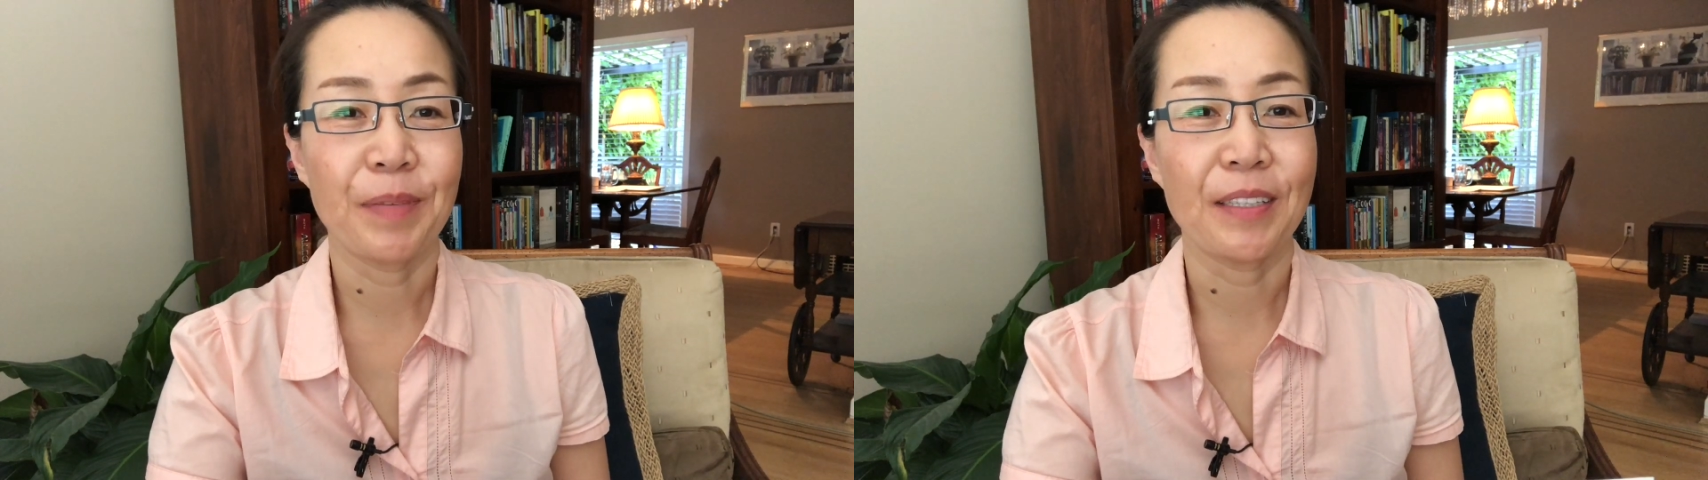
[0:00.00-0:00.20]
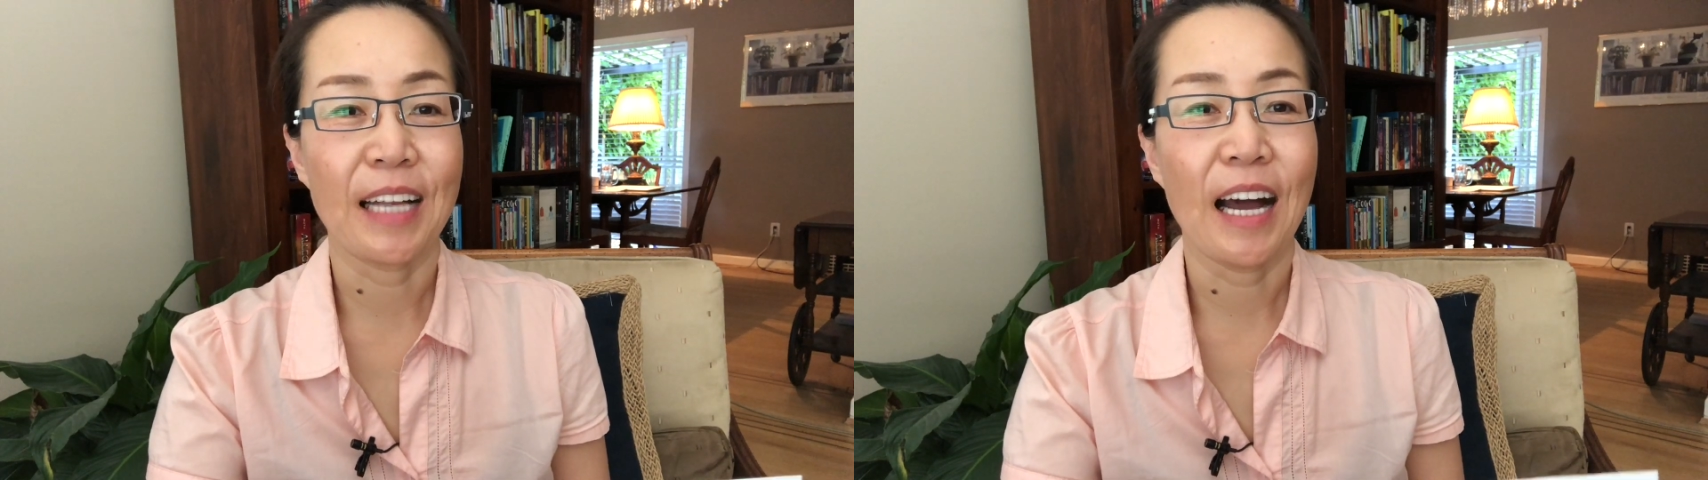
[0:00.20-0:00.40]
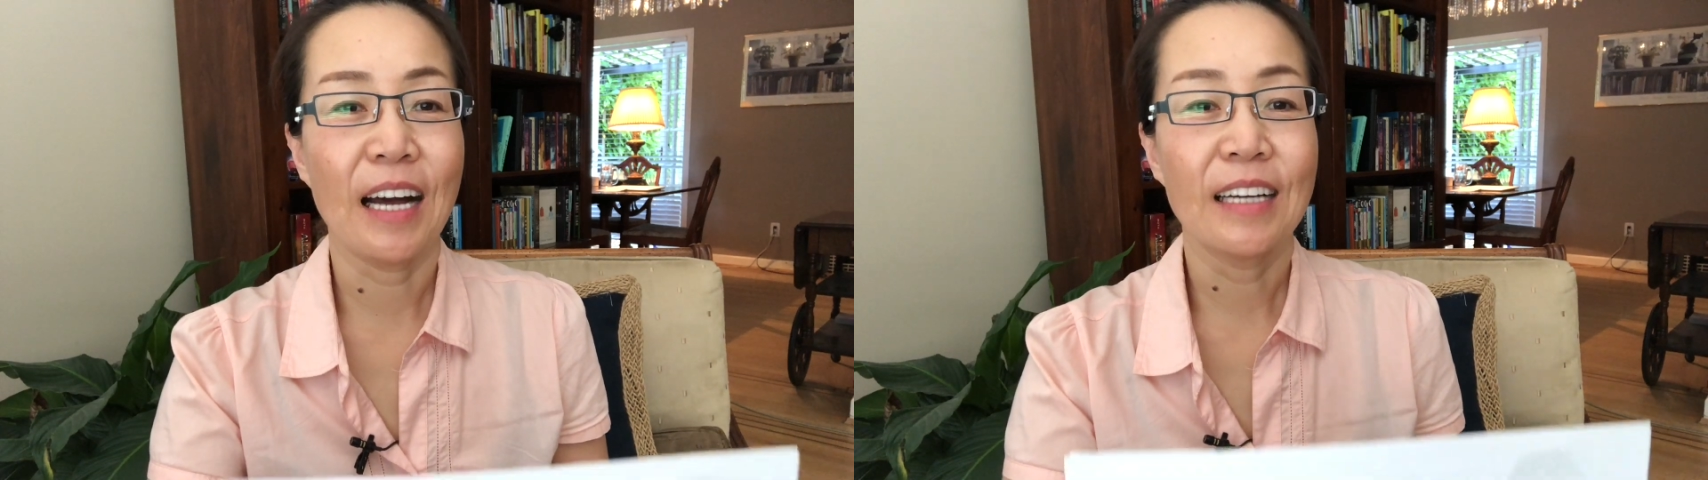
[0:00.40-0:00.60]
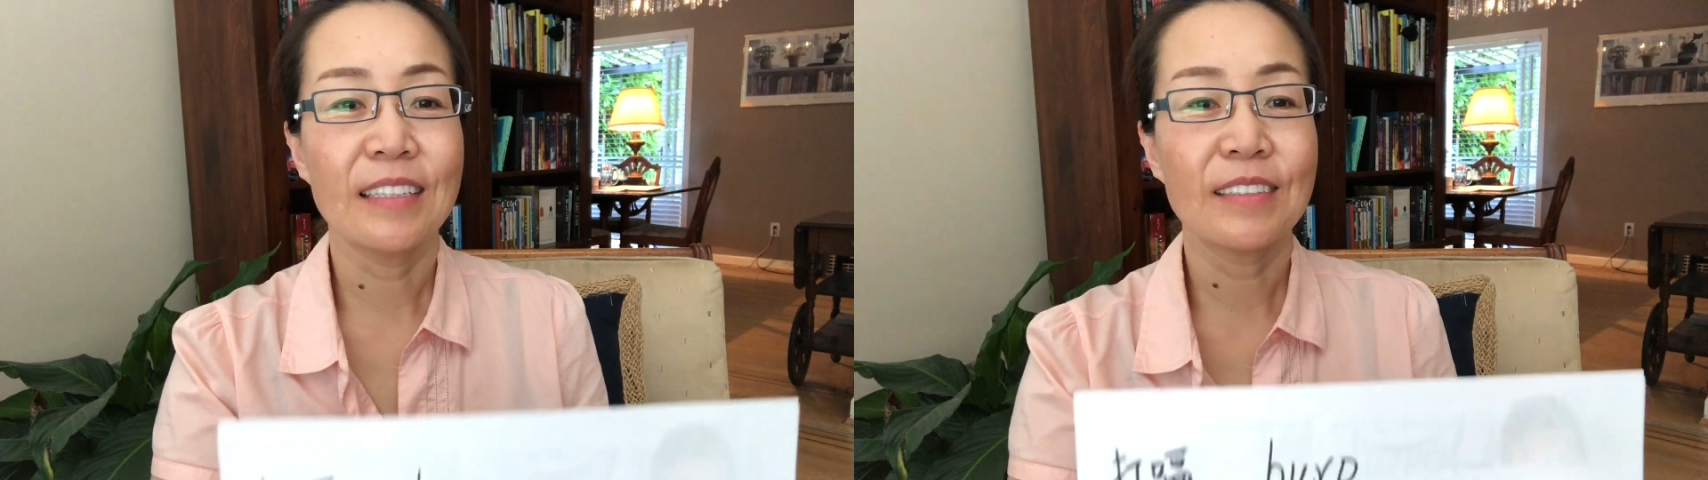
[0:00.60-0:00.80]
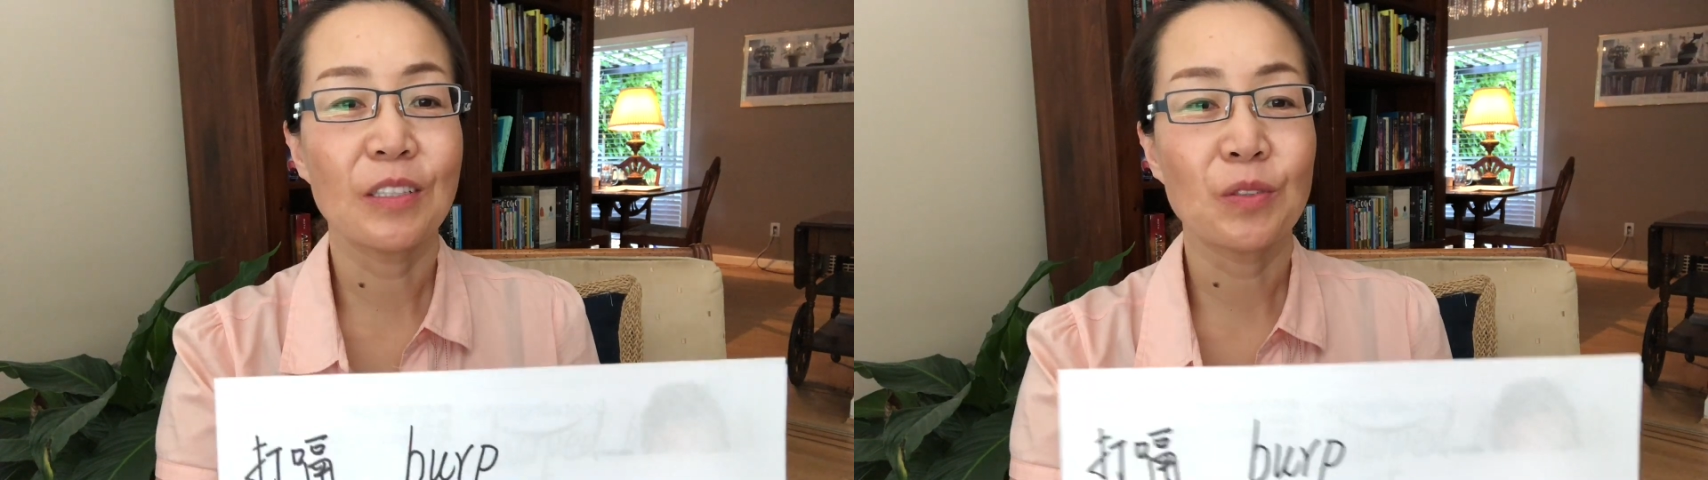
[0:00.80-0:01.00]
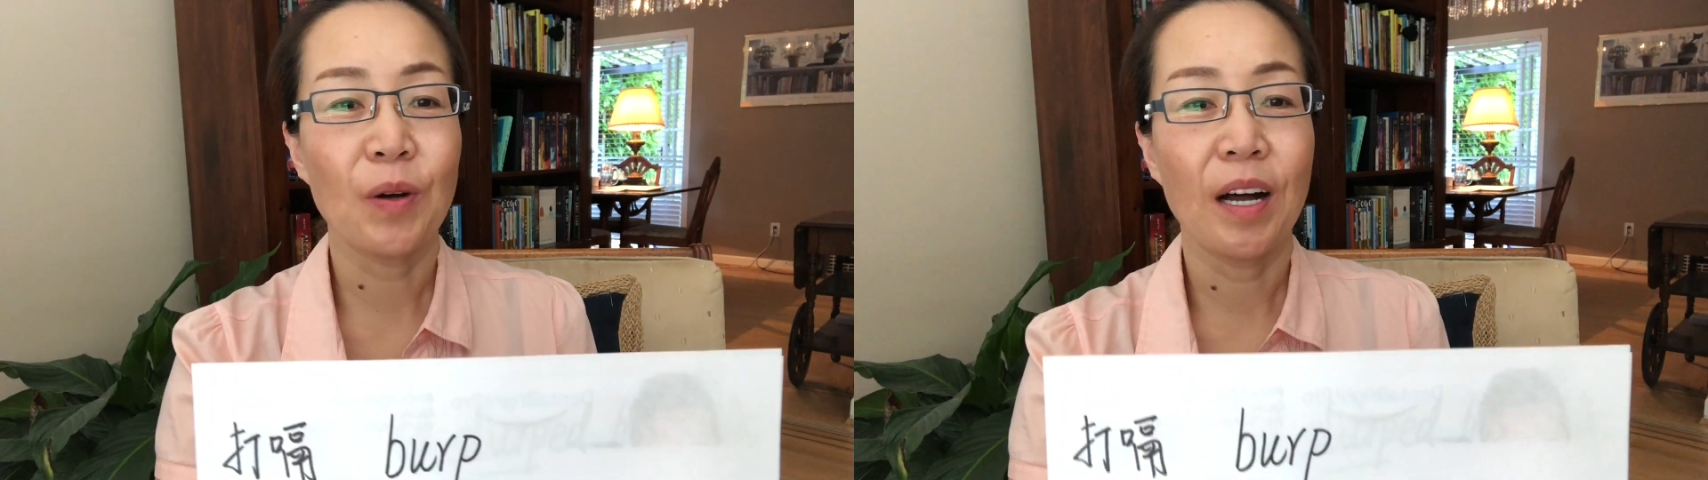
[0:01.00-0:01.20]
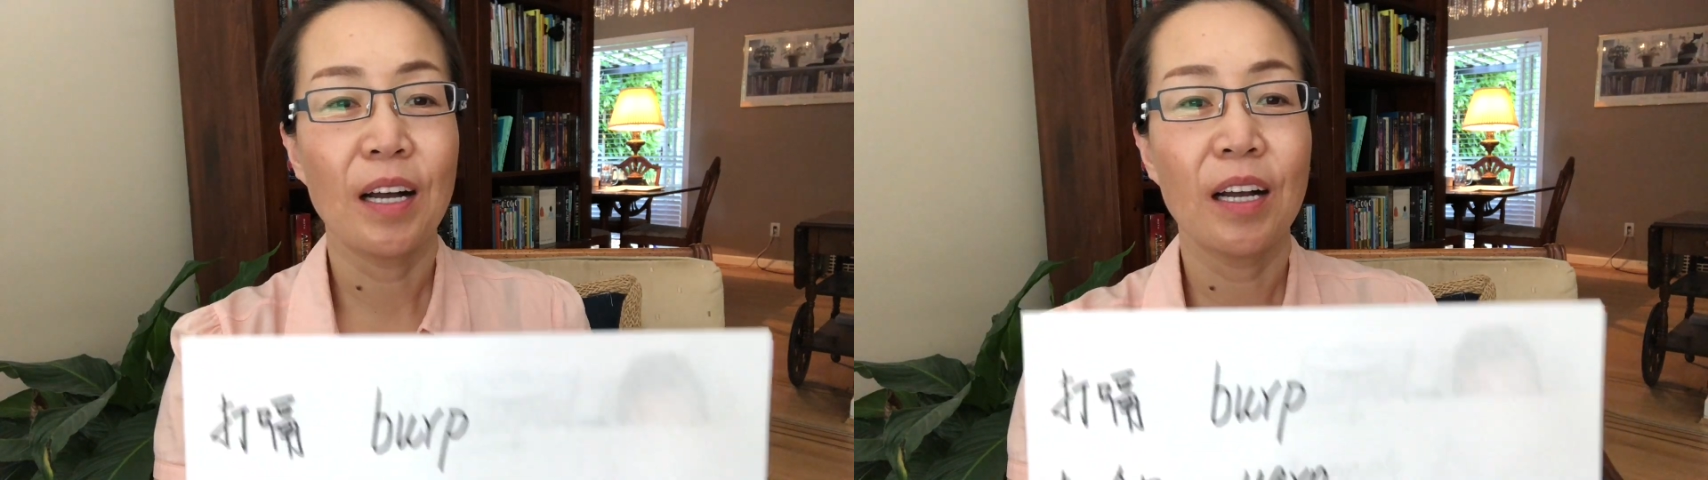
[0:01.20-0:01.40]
表达，叫做